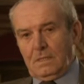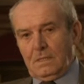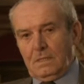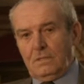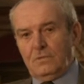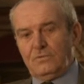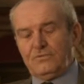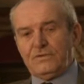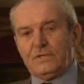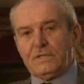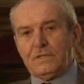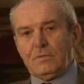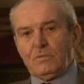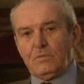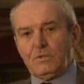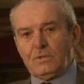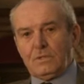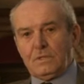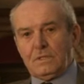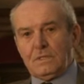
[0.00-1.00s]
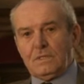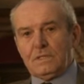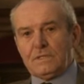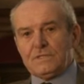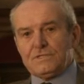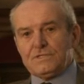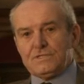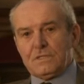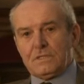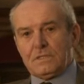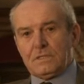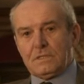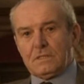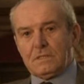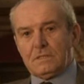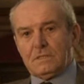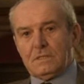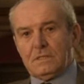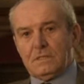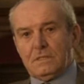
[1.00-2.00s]
e lo faremo alla
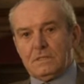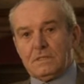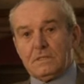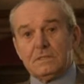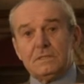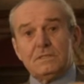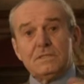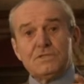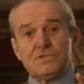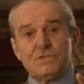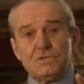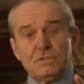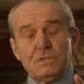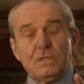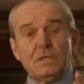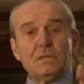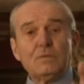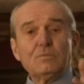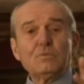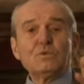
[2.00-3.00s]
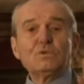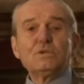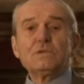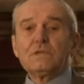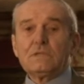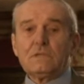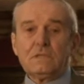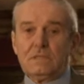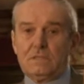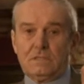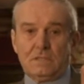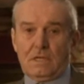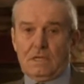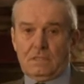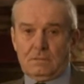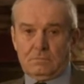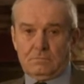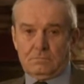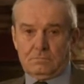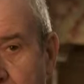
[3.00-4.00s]
ricerca delle radici della modernità.